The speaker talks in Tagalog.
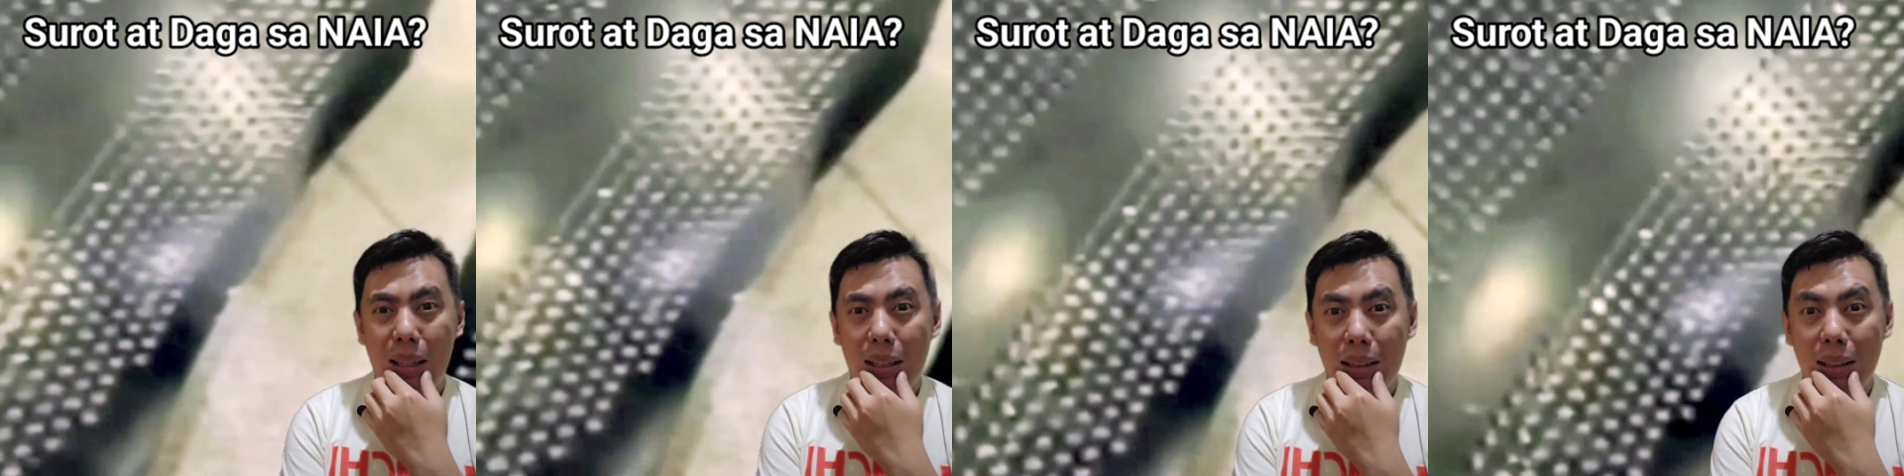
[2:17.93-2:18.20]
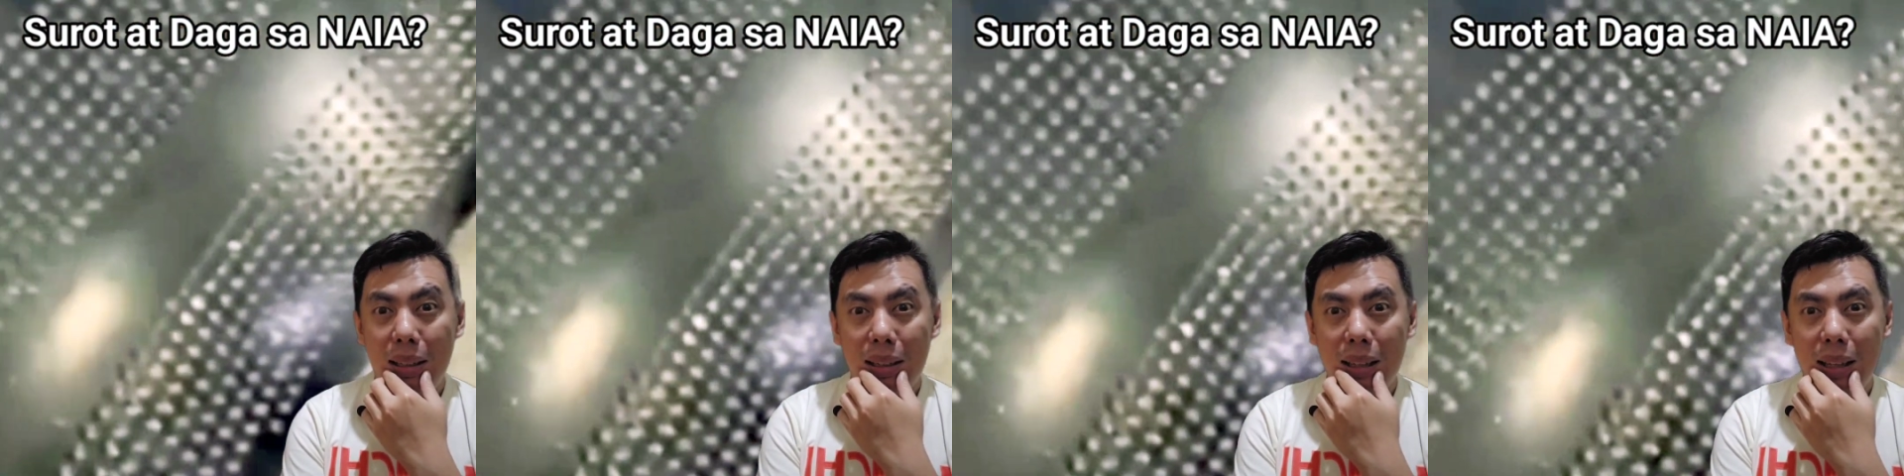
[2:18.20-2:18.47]
parang
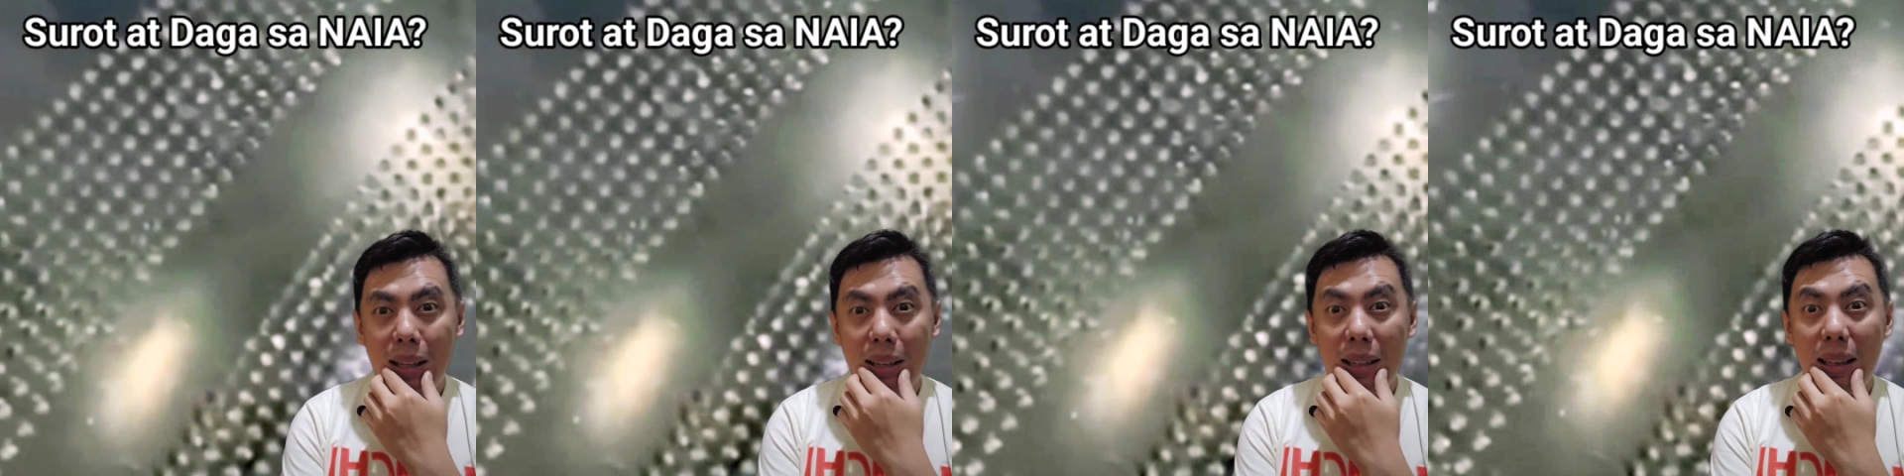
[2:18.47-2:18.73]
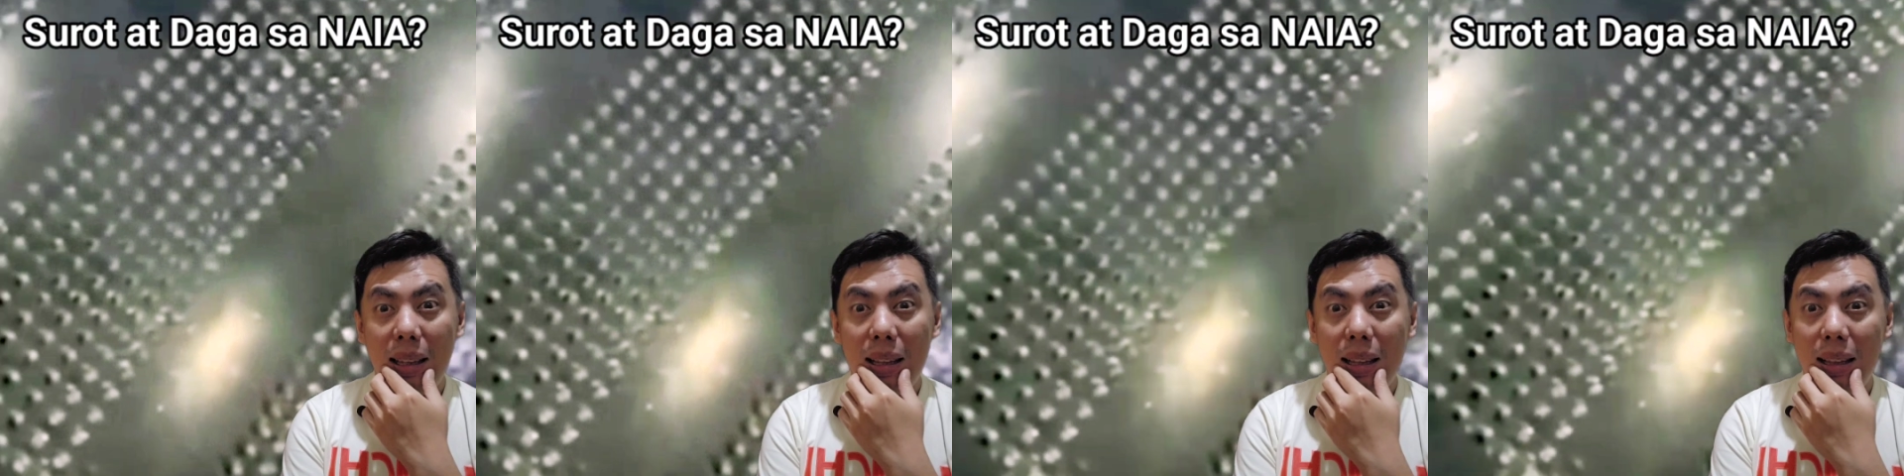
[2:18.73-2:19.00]
hindi talaga
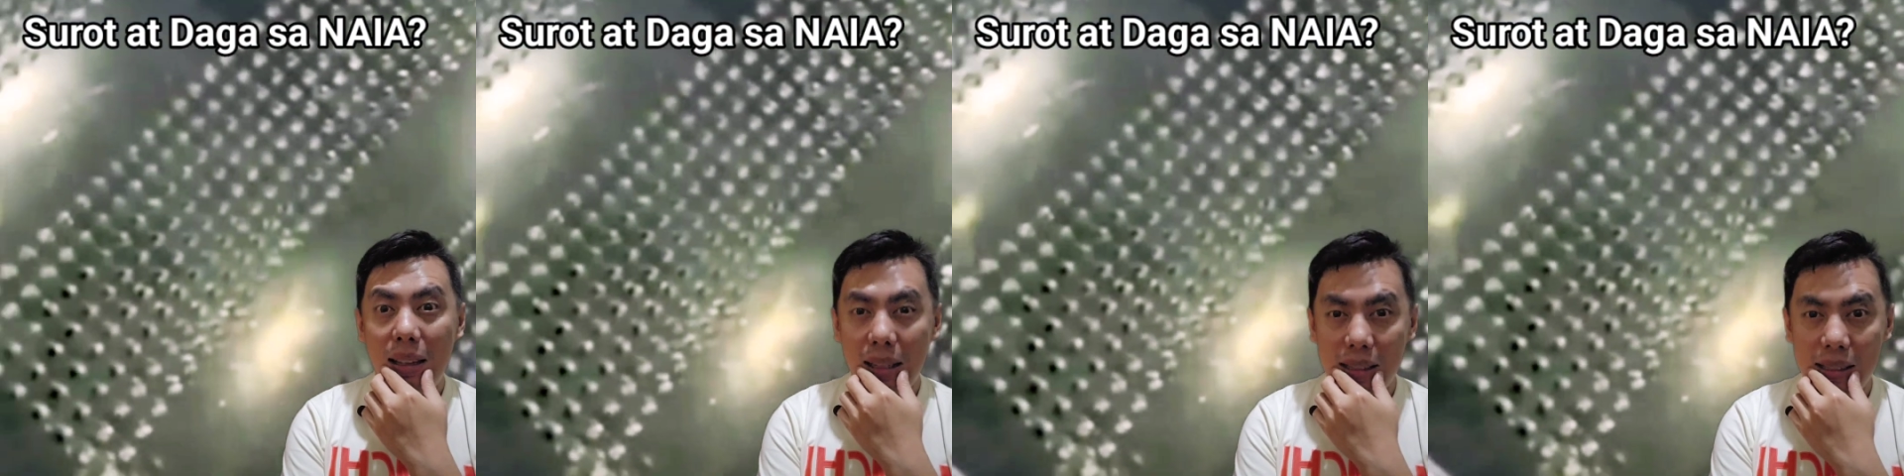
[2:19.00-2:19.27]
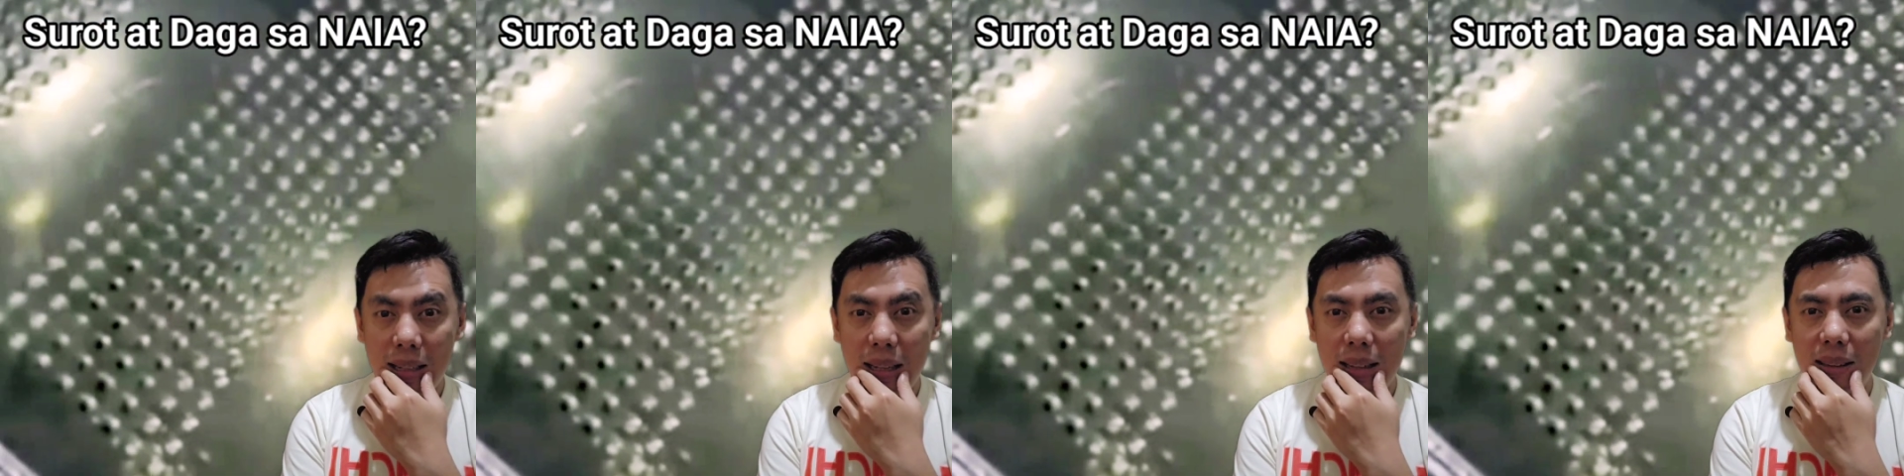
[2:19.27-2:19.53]

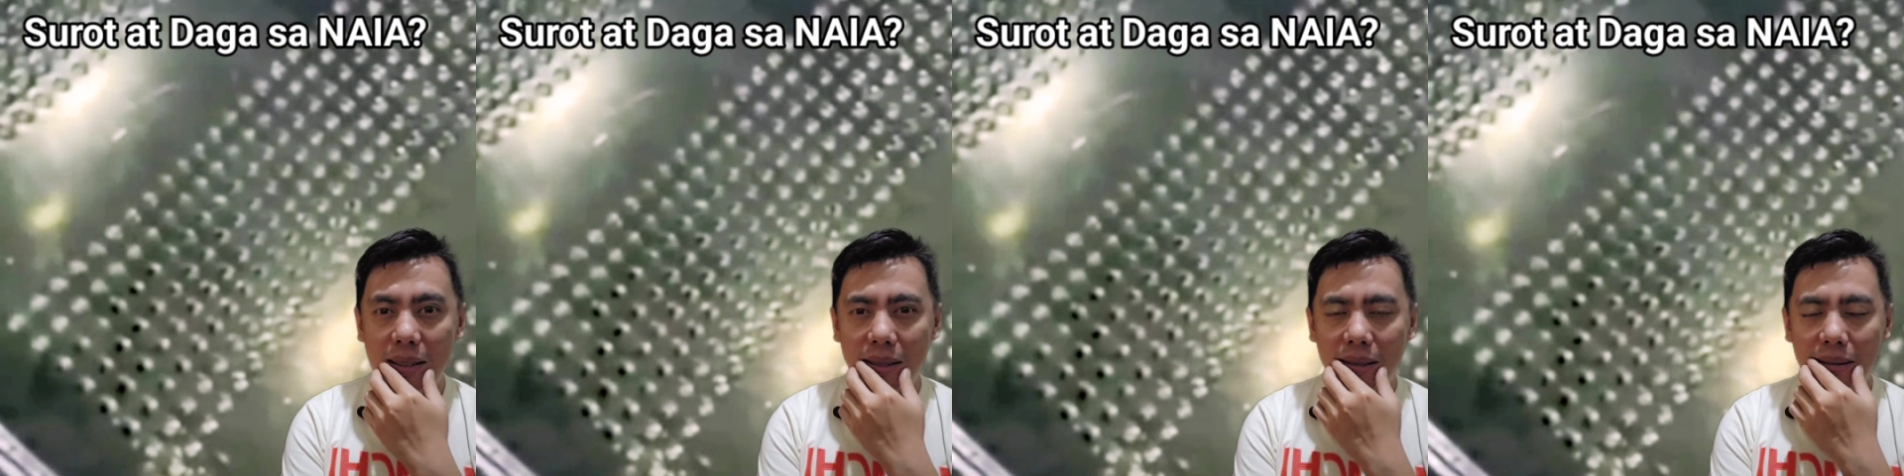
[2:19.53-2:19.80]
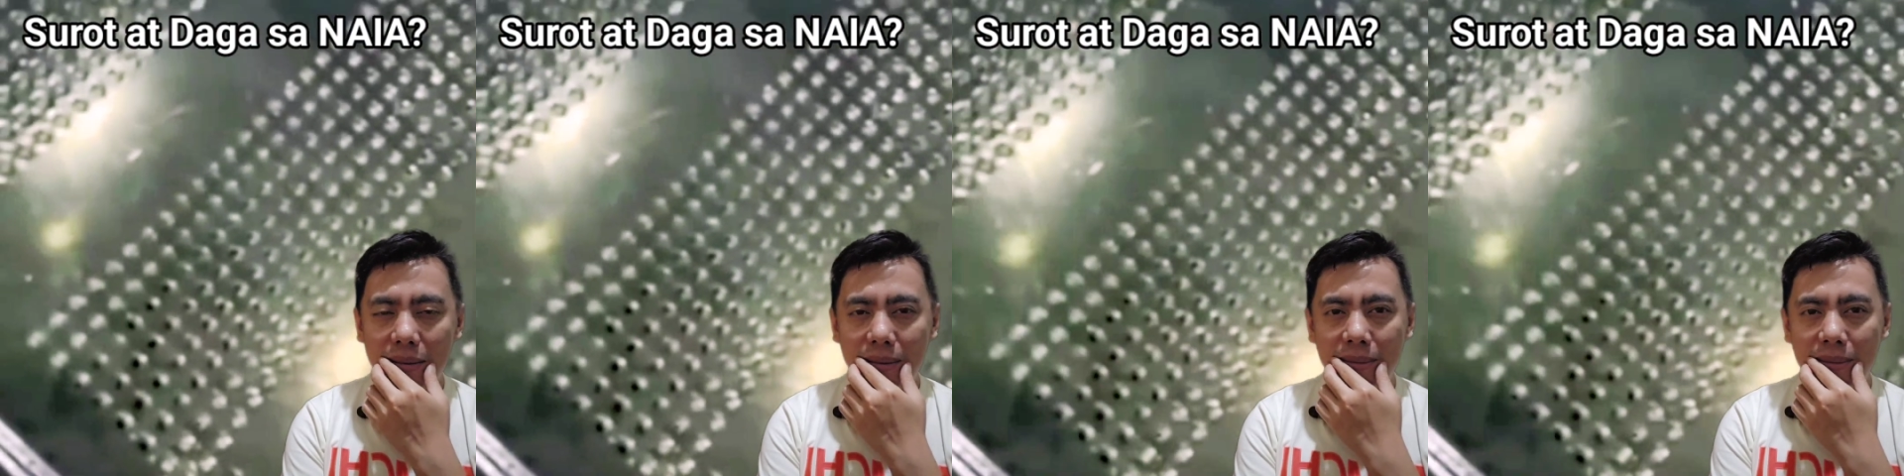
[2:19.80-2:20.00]
nililinisan